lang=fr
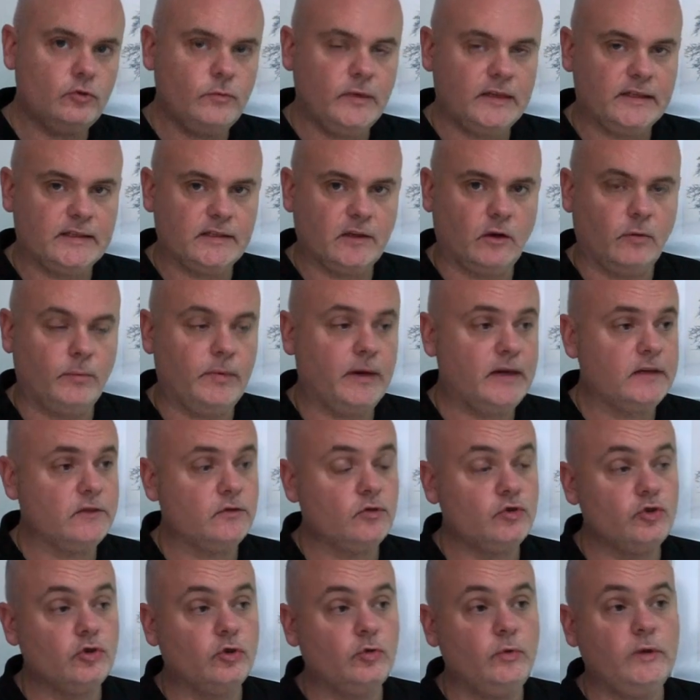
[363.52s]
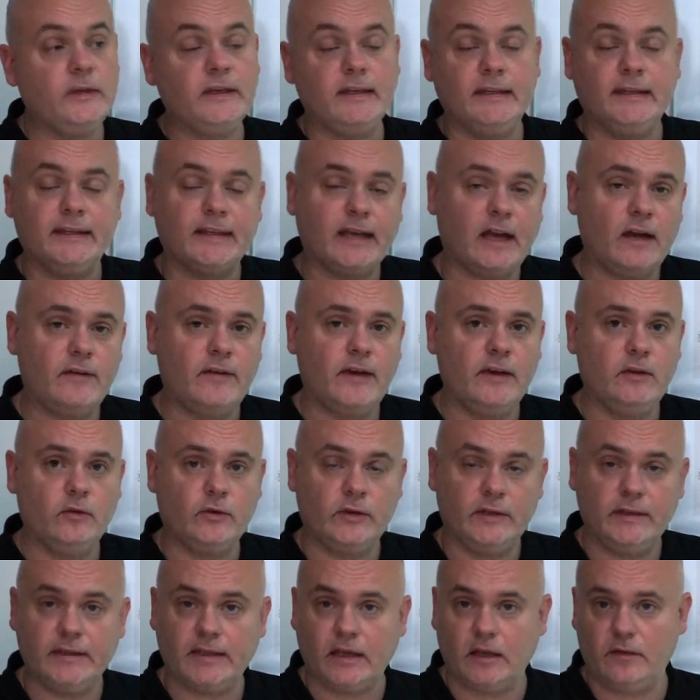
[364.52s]
mettre ça en place, aujourd'hui qu'il ne travaille ou
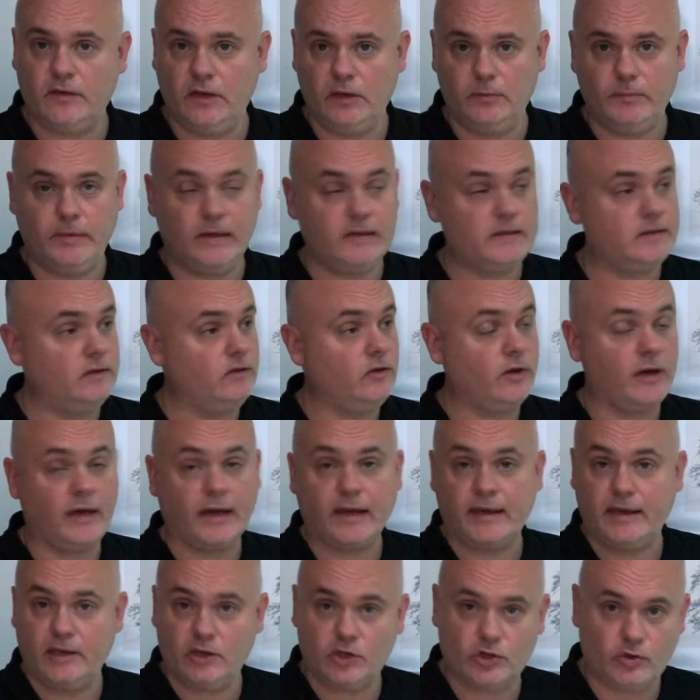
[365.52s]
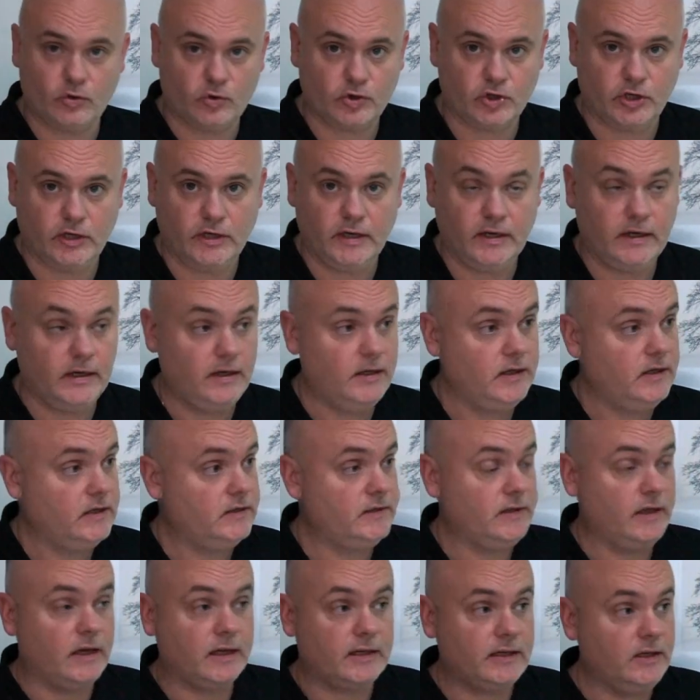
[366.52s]
qu'il ne travaille pas, ça n'aurait rien changé.
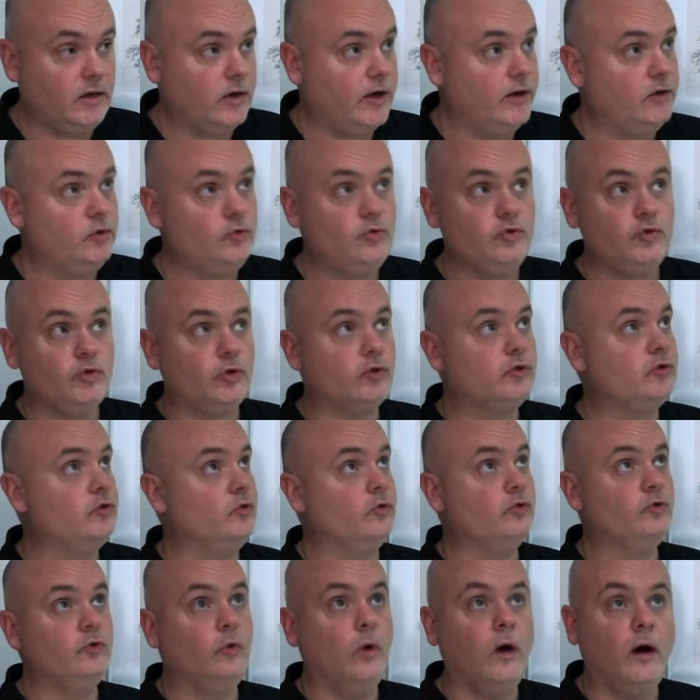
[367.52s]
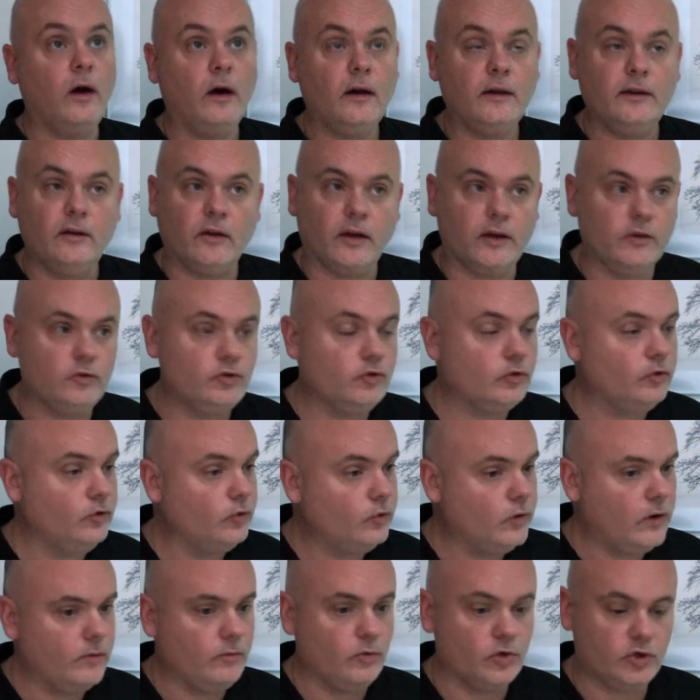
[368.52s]
C'est-à-dire qu'il aurait toujours son toit, il aurait toujours de
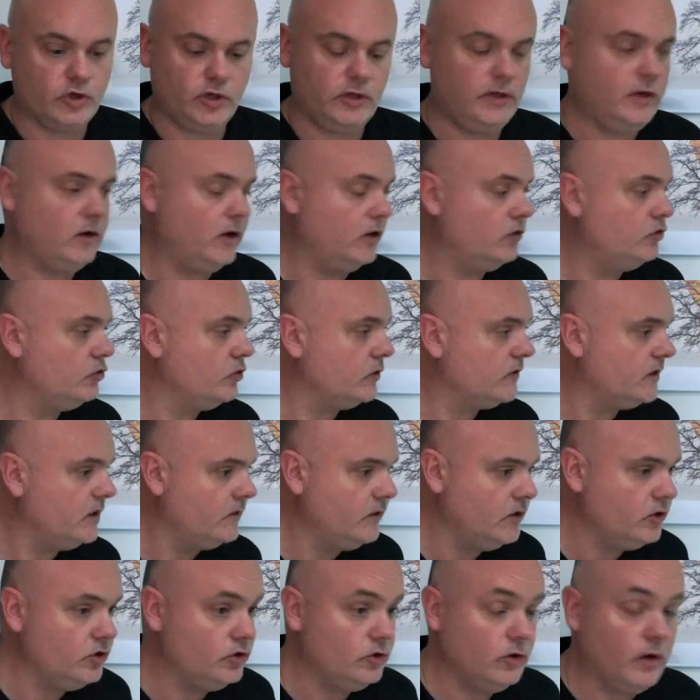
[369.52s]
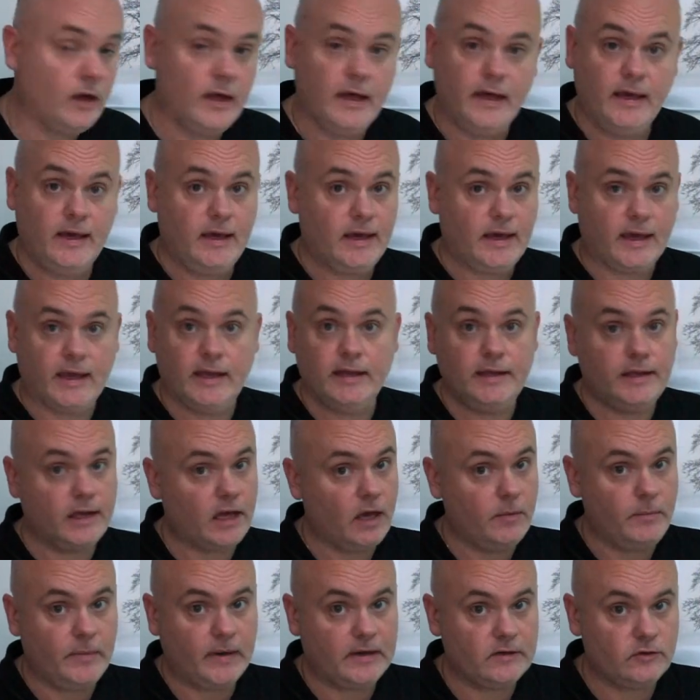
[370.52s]
quoi manger, il aurait toujours sa voiture, et il
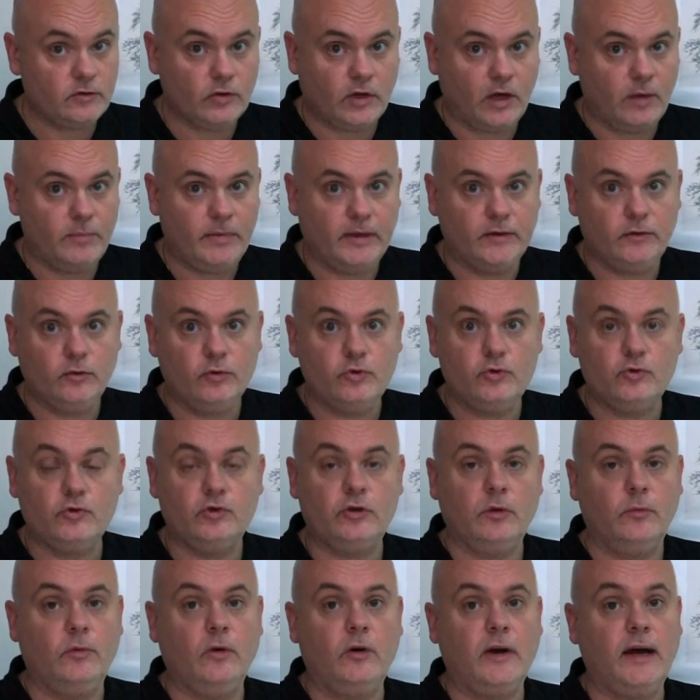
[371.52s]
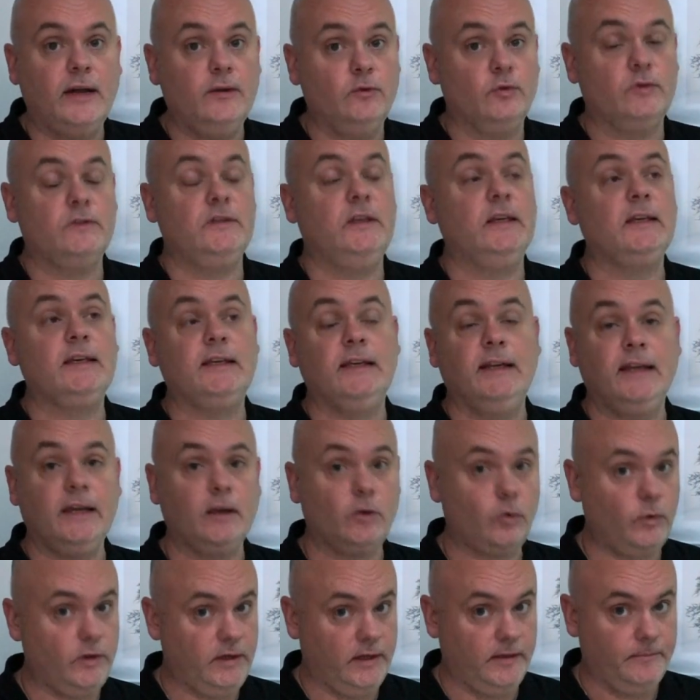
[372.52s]
n'irait pas sur un plateau justement annoncer qu'il est
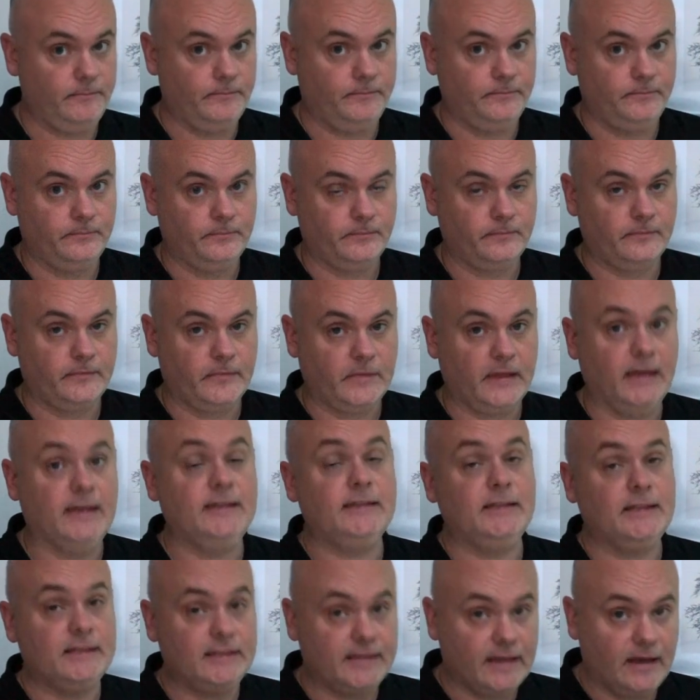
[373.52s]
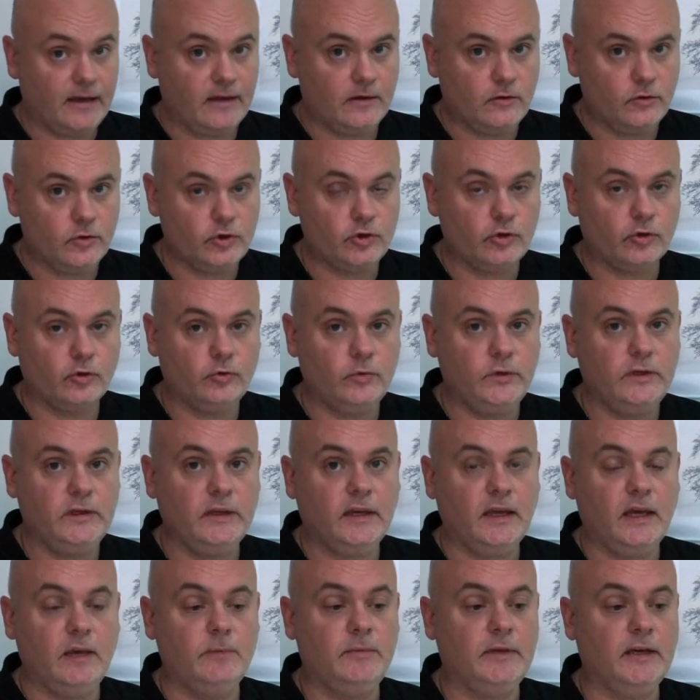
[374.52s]
ruiné. Et c'est ça aujourd'hui,
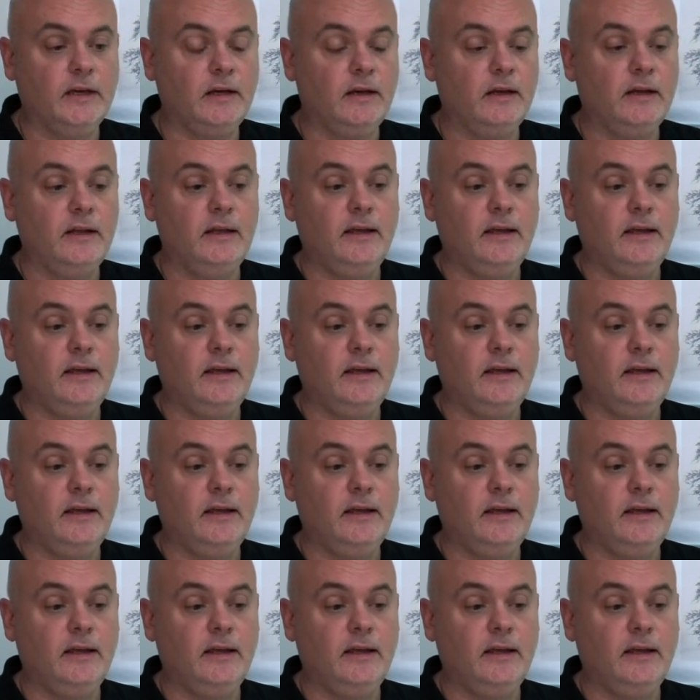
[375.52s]
eh bien,